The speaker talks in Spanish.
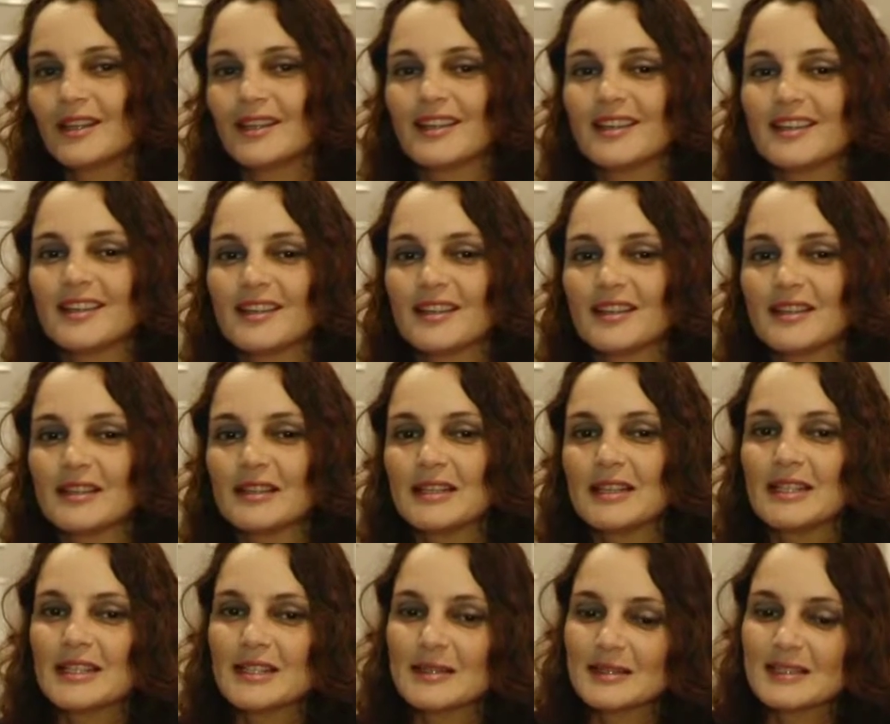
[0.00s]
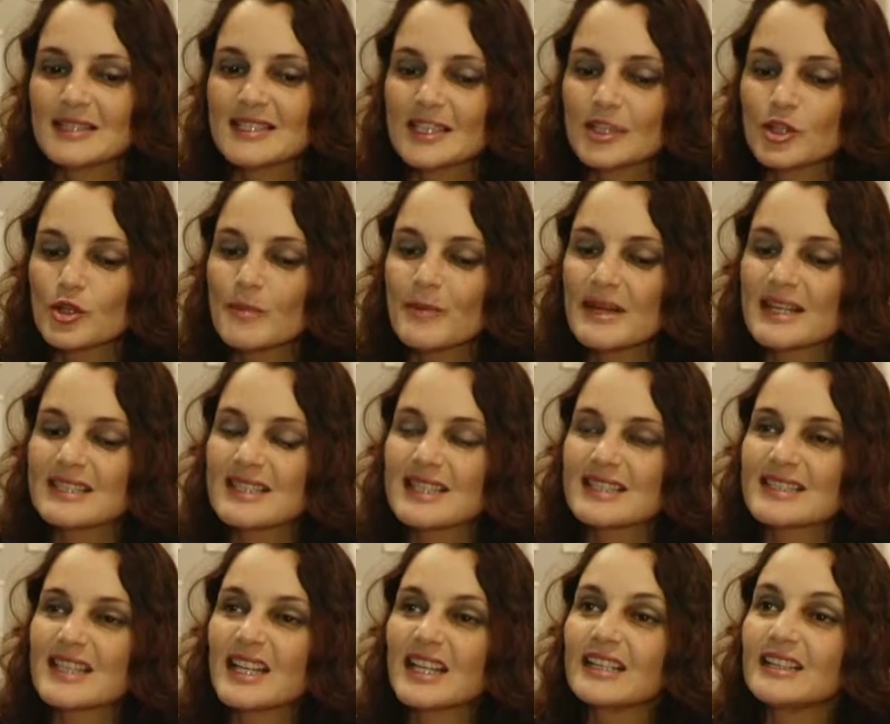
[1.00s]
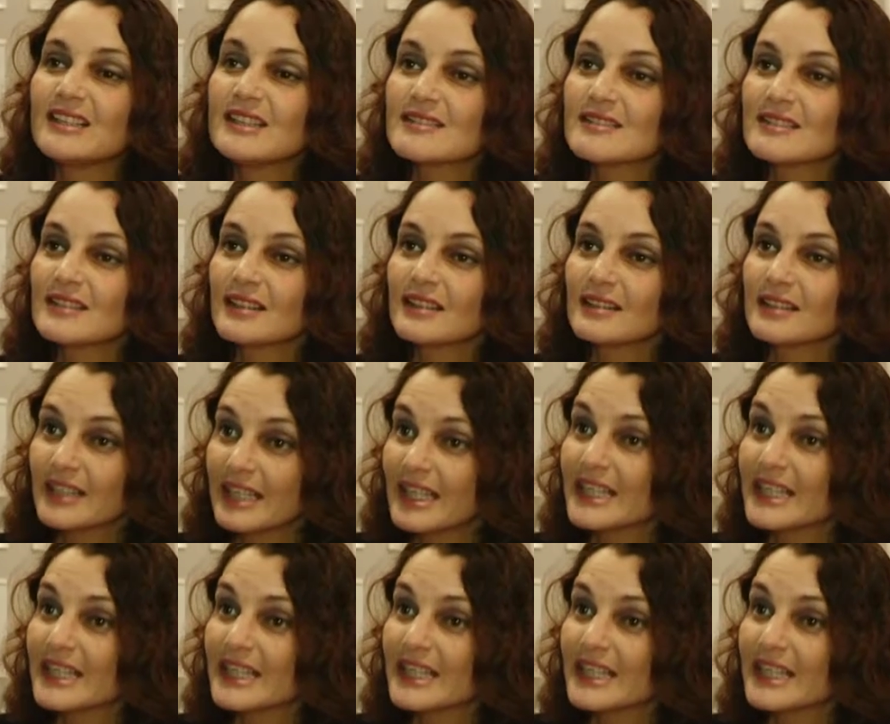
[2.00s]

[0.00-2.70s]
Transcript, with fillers: eh, yendo más hacia el leasing.